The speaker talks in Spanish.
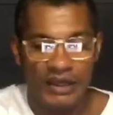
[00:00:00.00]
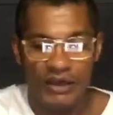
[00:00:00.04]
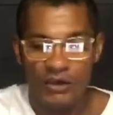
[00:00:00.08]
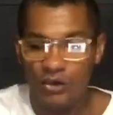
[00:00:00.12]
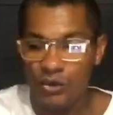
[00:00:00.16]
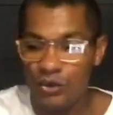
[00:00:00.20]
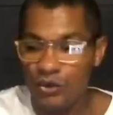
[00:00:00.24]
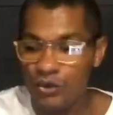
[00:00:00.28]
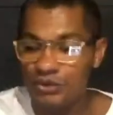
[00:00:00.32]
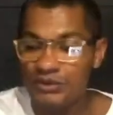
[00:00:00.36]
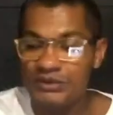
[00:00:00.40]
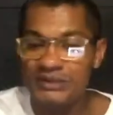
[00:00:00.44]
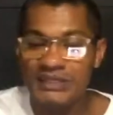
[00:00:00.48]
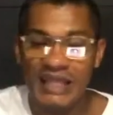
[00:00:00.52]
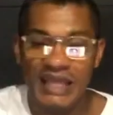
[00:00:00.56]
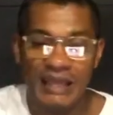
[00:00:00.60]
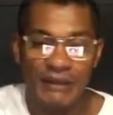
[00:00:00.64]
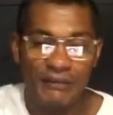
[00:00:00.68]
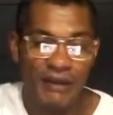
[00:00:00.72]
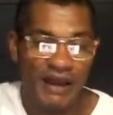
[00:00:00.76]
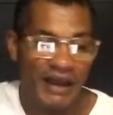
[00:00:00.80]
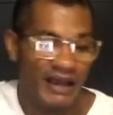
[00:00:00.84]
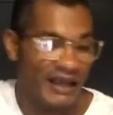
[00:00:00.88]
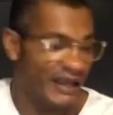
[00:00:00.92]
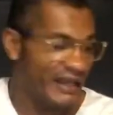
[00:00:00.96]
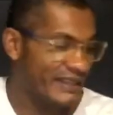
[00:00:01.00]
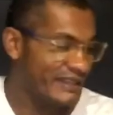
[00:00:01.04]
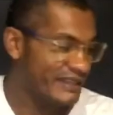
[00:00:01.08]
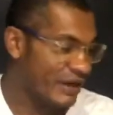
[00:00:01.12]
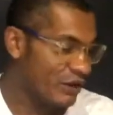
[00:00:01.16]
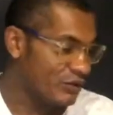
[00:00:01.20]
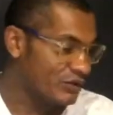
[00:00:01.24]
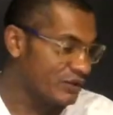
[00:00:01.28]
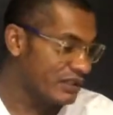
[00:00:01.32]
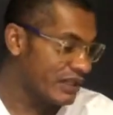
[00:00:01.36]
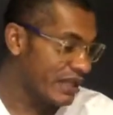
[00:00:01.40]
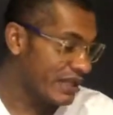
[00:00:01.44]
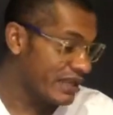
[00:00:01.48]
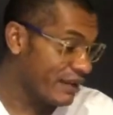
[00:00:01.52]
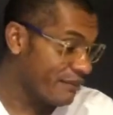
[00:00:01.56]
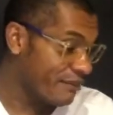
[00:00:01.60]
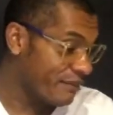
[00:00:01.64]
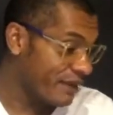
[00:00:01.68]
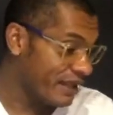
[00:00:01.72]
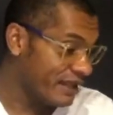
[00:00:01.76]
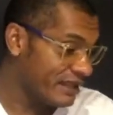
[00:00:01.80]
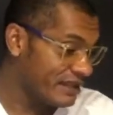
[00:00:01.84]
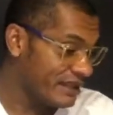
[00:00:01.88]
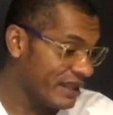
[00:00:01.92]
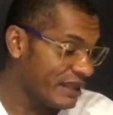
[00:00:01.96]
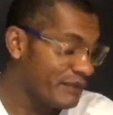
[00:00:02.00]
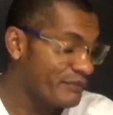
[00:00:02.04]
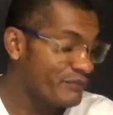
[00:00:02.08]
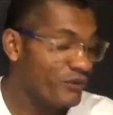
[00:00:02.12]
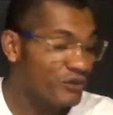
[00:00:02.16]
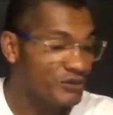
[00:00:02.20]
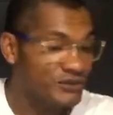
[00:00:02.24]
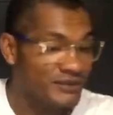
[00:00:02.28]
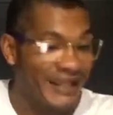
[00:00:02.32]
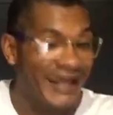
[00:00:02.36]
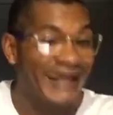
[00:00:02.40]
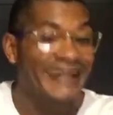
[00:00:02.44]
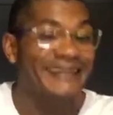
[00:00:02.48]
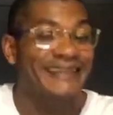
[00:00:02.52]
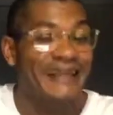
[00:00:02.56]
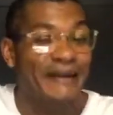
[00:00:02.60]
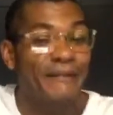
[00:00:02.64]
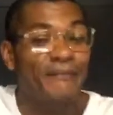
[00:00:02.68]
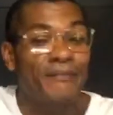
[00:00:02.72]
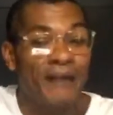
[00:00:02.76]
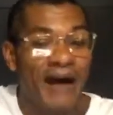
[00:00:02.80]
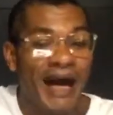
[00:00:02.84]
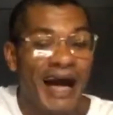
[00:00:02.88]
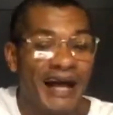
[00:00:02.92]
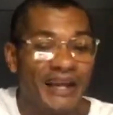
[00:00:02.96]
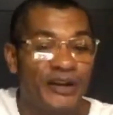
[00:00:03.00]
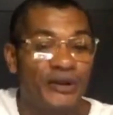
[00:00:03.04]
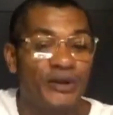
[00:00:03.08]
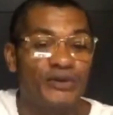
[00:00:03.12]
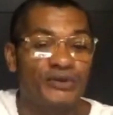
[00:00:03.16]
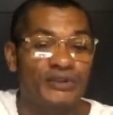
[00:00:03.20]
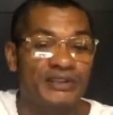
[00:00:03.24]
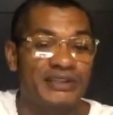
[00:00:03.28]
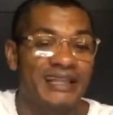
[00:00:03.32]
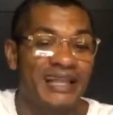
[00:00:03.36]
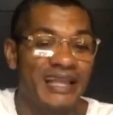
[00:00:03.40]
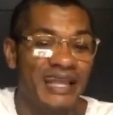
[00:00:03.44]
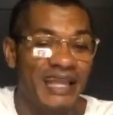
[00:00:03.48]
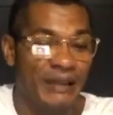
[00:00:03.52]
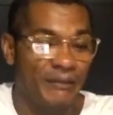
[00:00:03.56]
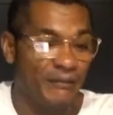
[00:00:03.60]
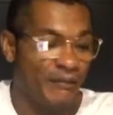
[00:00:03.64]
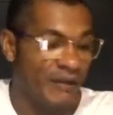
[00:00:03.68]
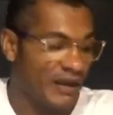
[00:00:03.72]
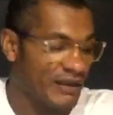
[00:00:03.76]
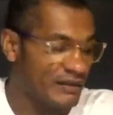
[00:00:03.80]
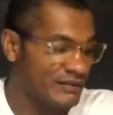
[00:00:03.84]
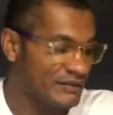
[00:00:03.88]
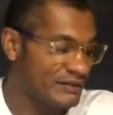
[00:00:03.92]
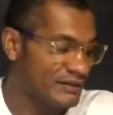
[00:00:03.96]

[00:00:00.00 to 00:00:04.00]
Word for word: un tema extraordinariamente importante, varios temas.